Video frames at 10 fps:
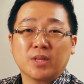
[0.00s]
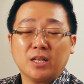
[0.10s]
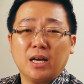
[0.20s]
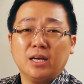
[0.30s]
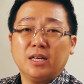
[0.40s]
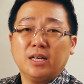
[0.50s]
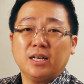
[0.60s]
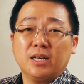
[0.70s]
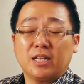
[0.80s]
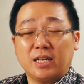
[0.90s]
Nah,
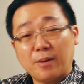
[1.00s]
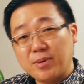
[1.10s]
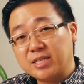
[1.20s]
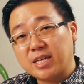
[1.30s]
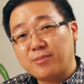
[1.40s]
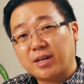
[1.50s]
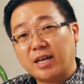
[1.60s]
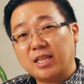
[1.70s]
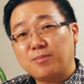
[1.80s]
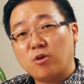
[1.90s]
Nabi saya
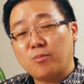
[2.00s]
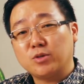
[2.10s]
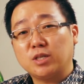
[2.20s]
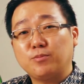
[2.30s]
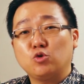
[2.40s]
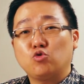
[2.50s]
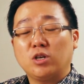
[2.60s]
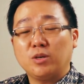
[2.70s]
berkata bahwa meskipun sudah